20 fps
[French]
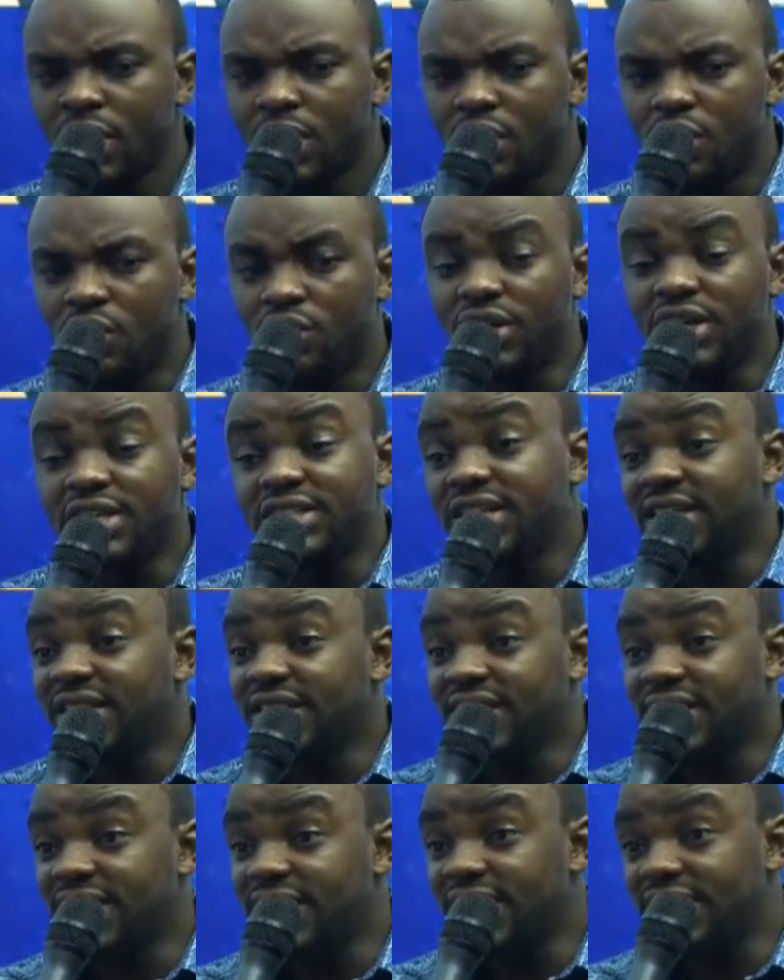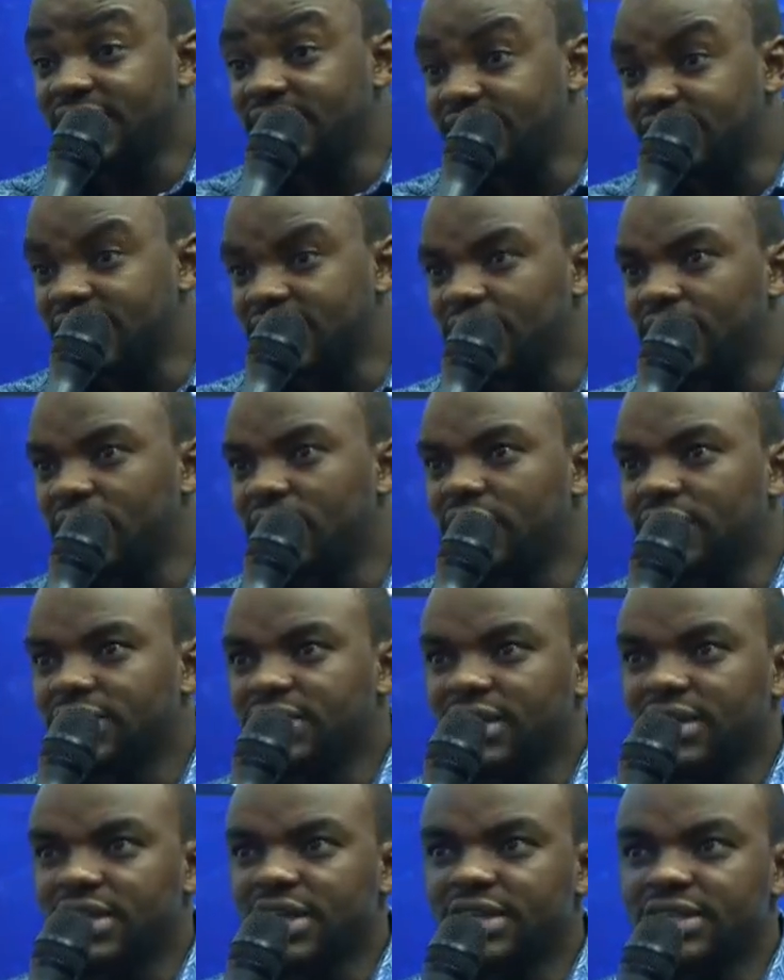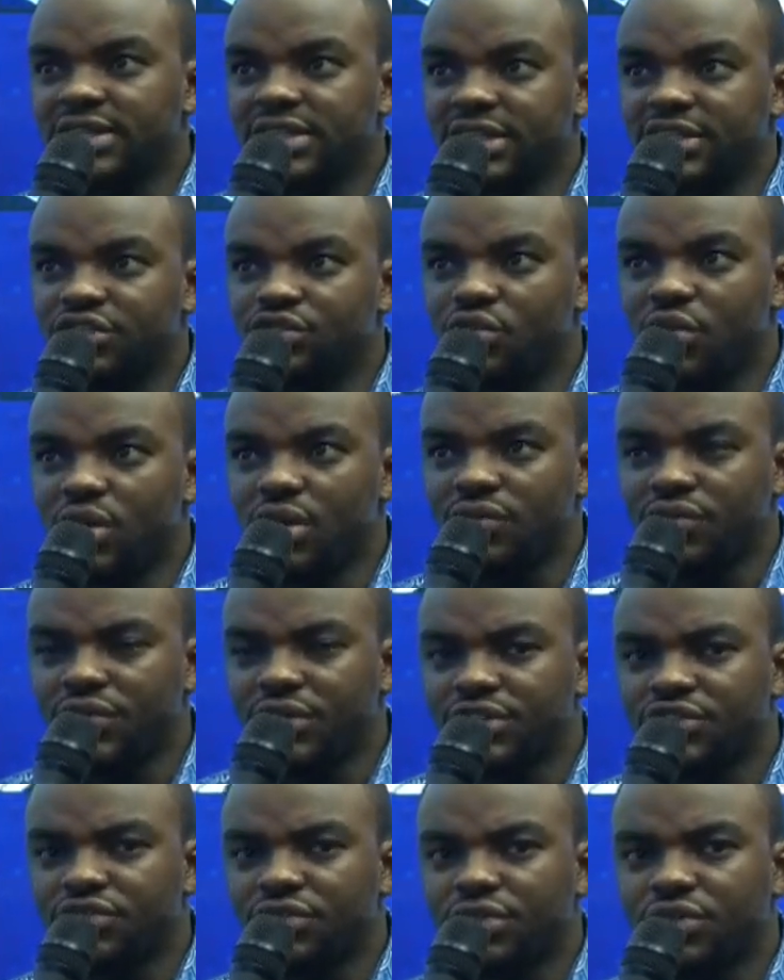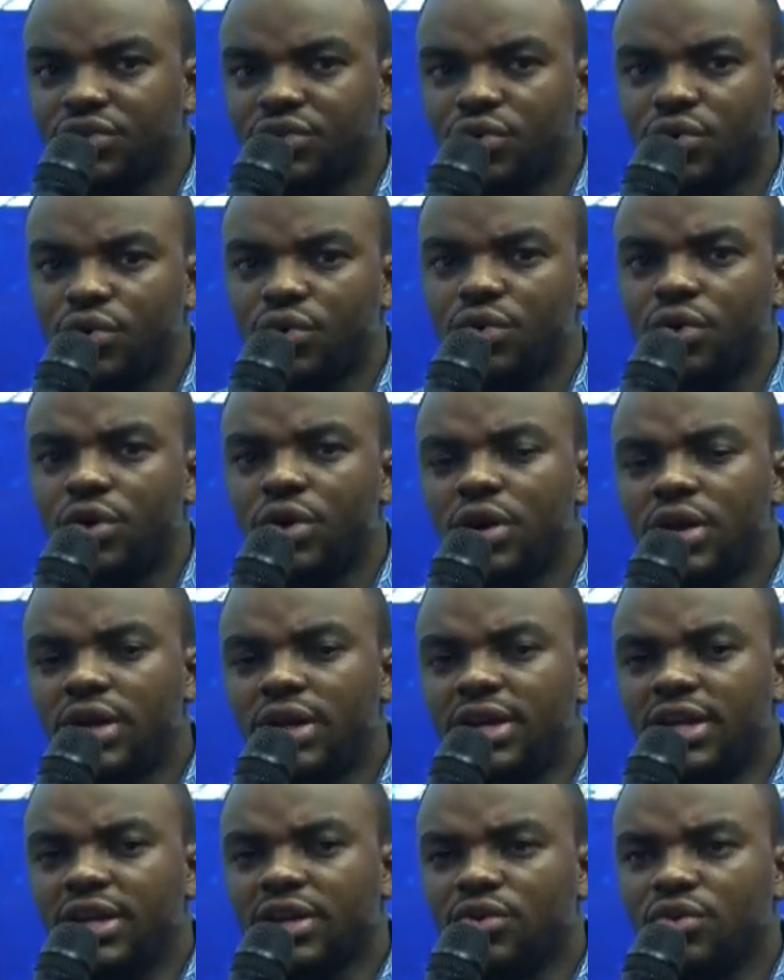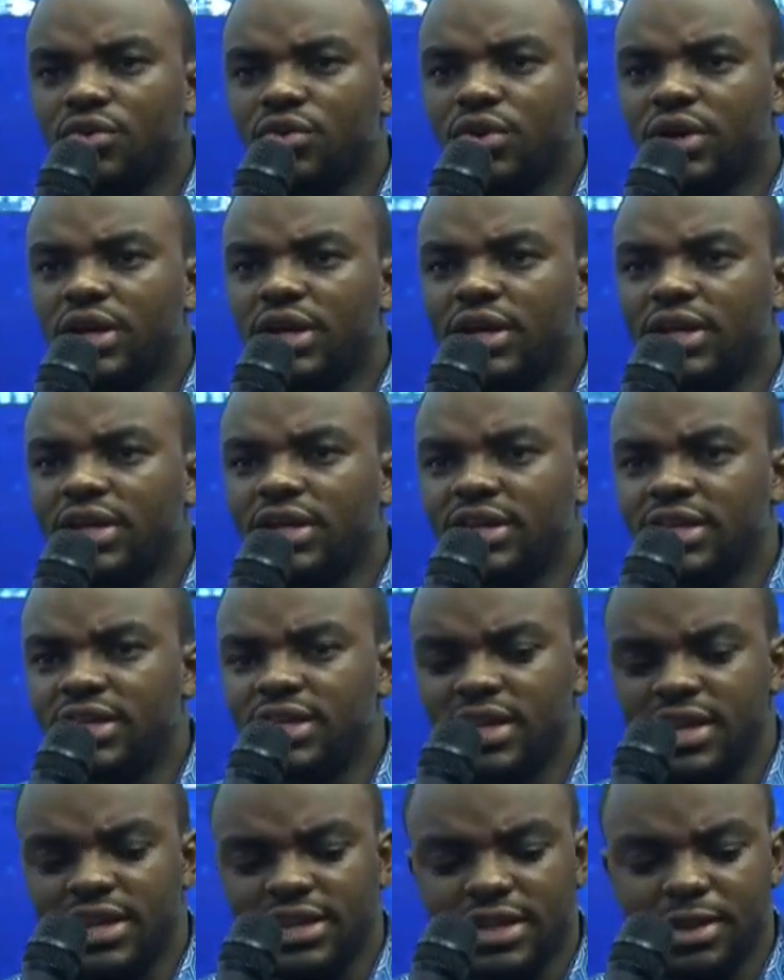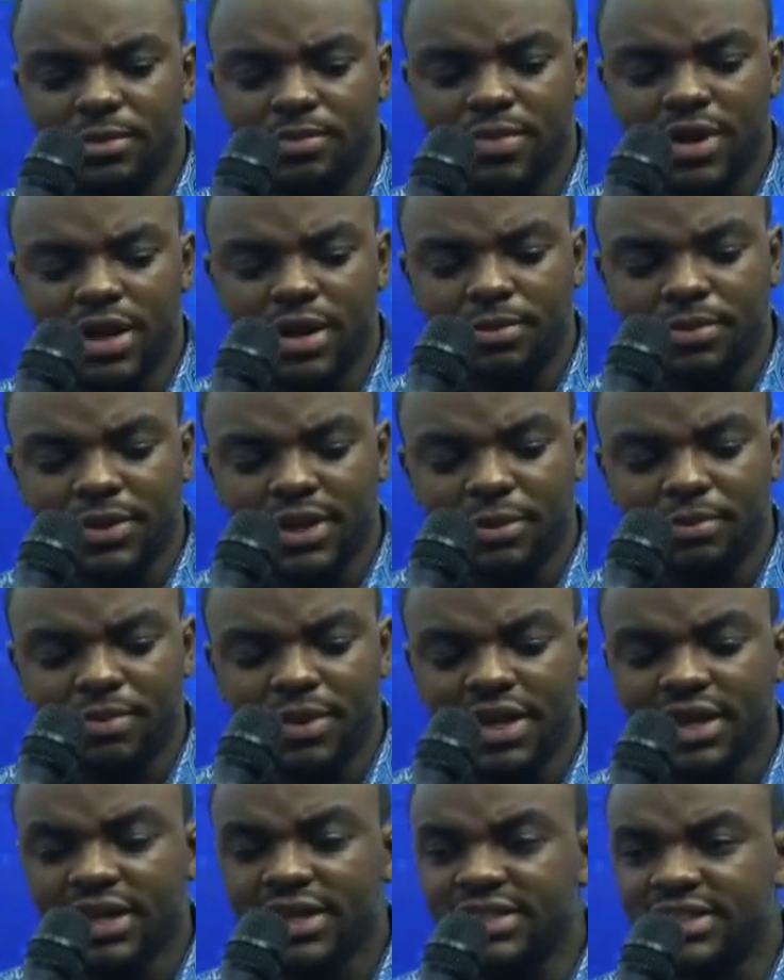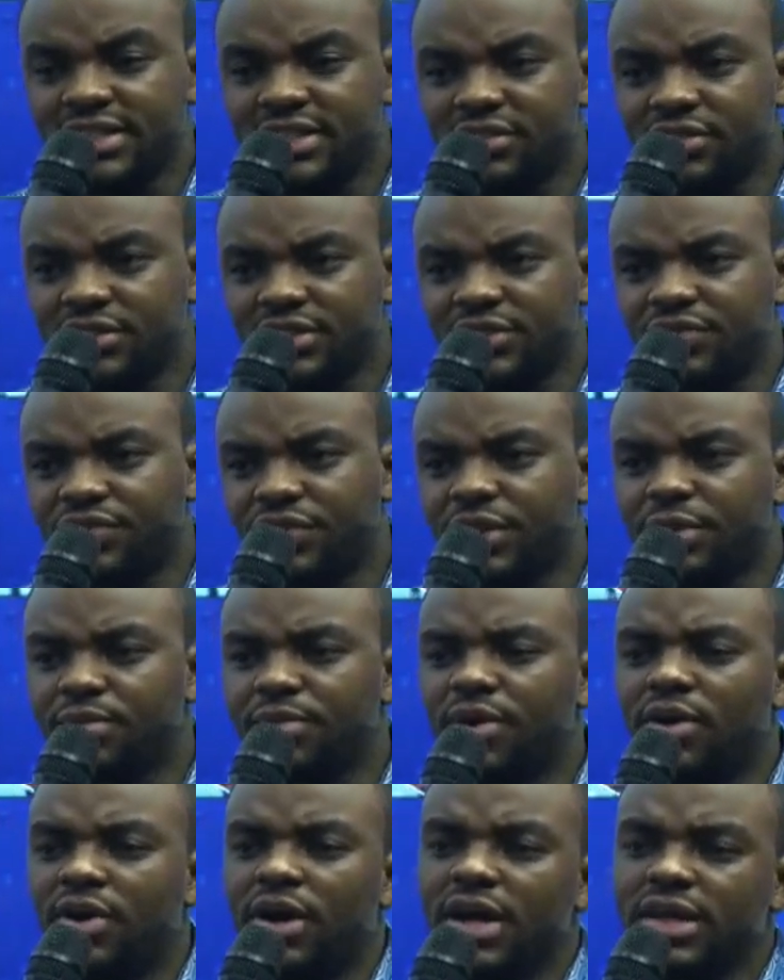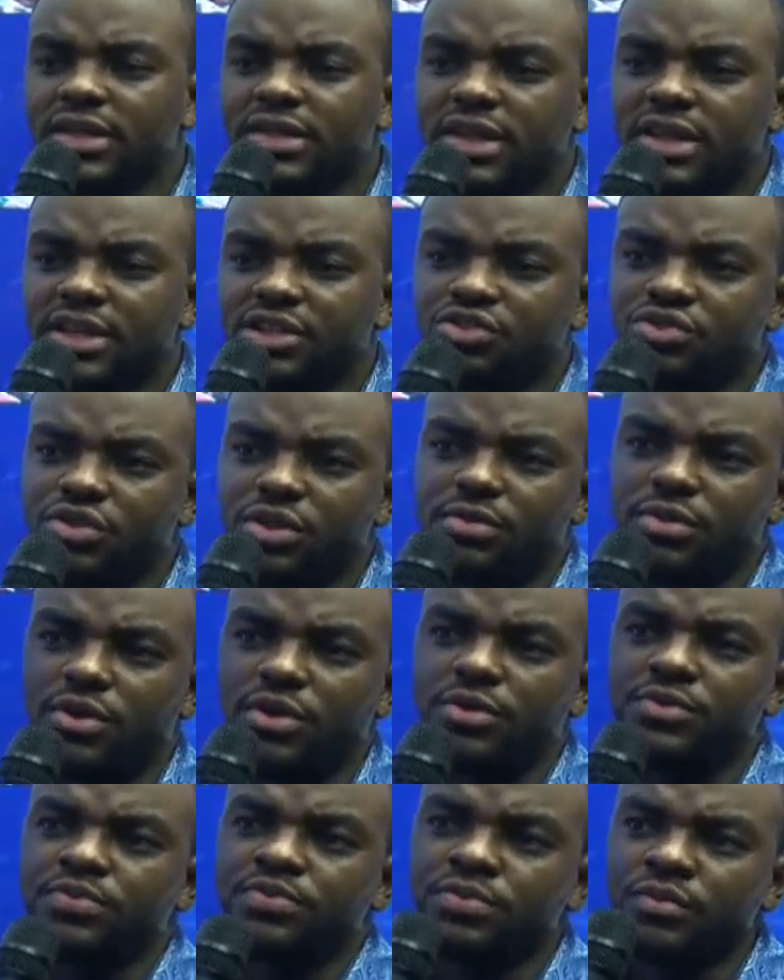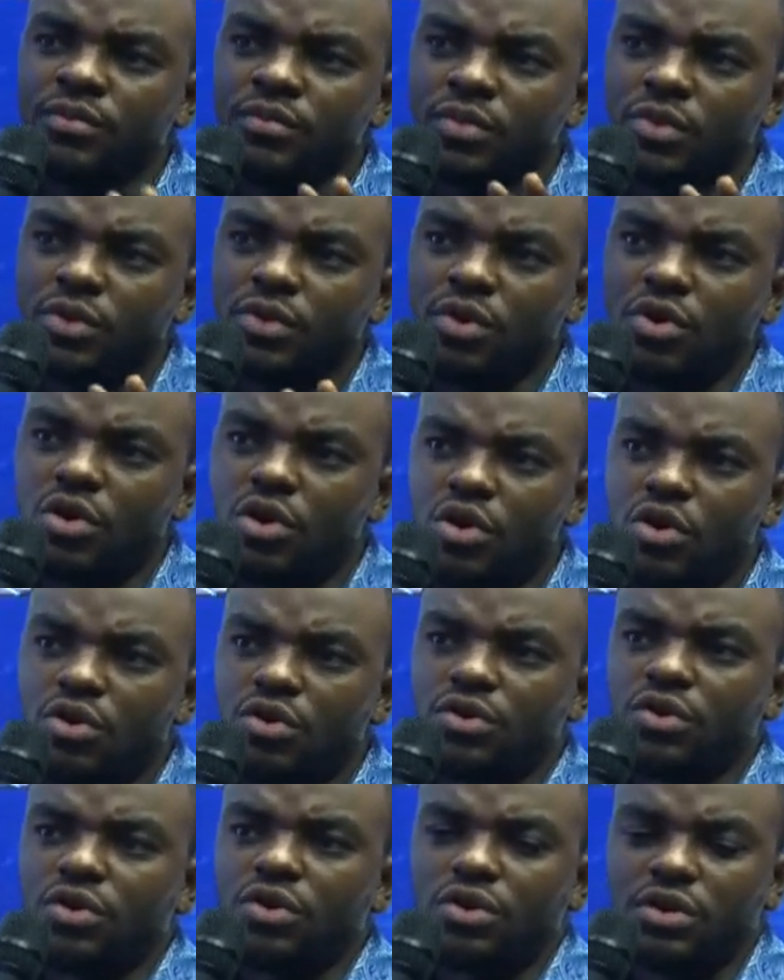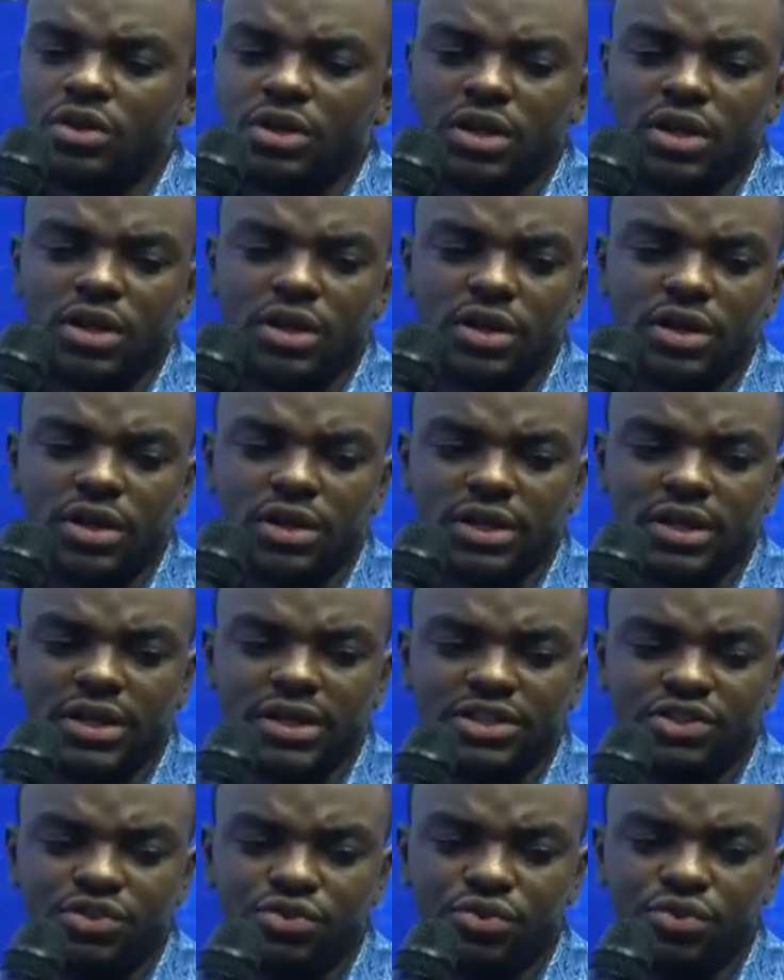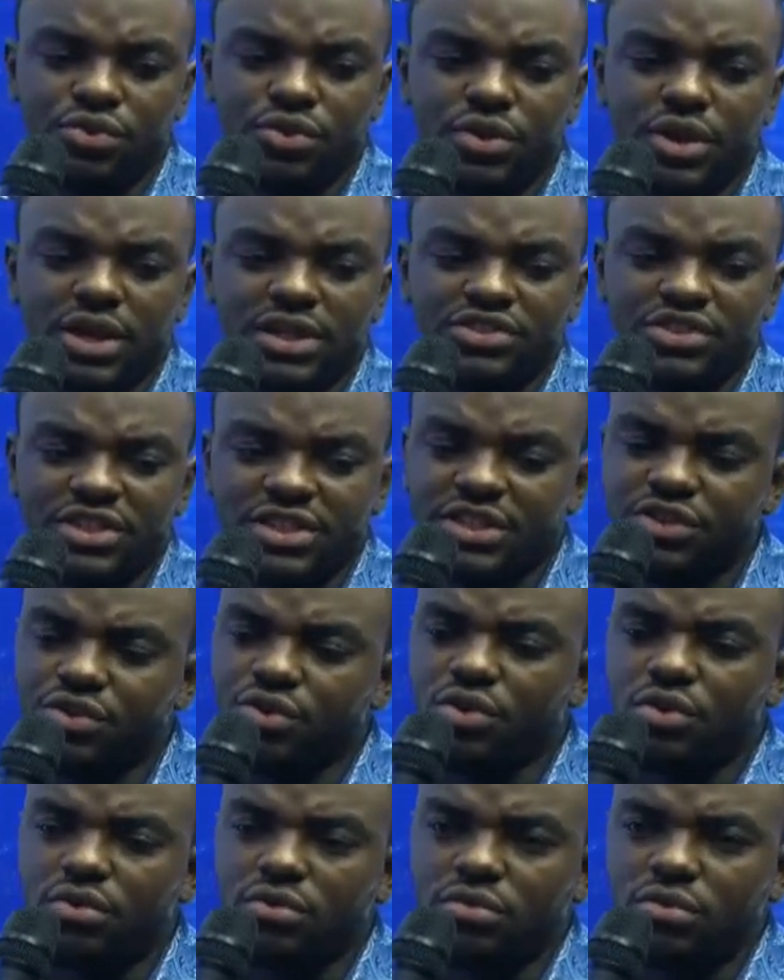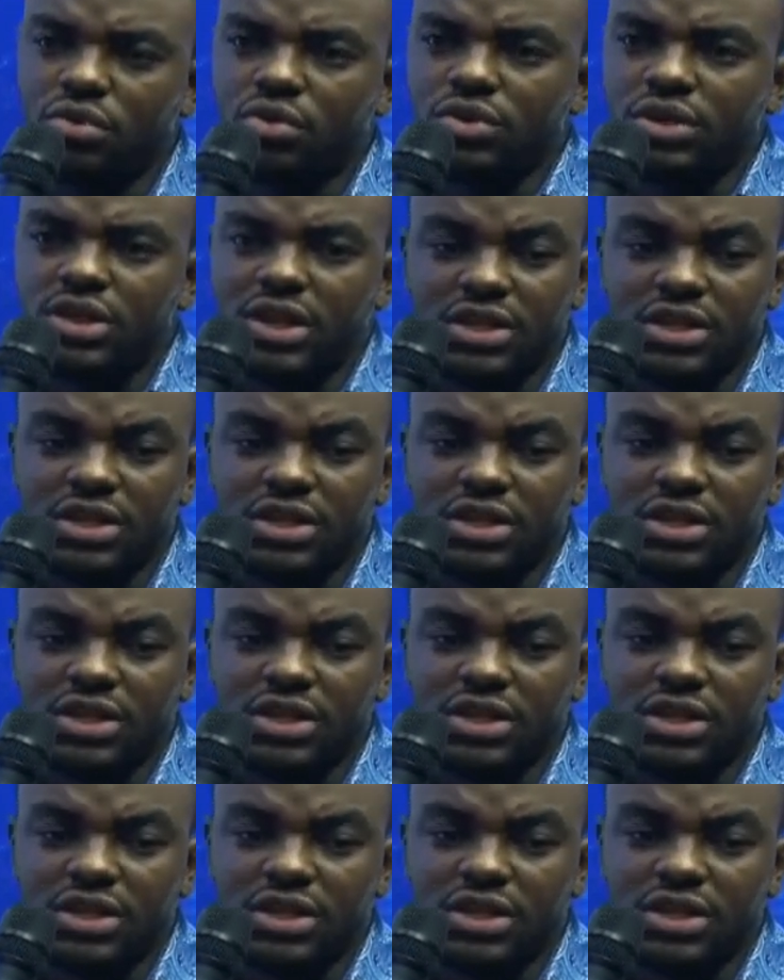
on a zaïrianisé. La zaïrianisation a fait en sorte que les Congolais qui n'étaient pas préparés scientifiquement, intellectuellement, ont euh, reçu la gestion, ont mhm.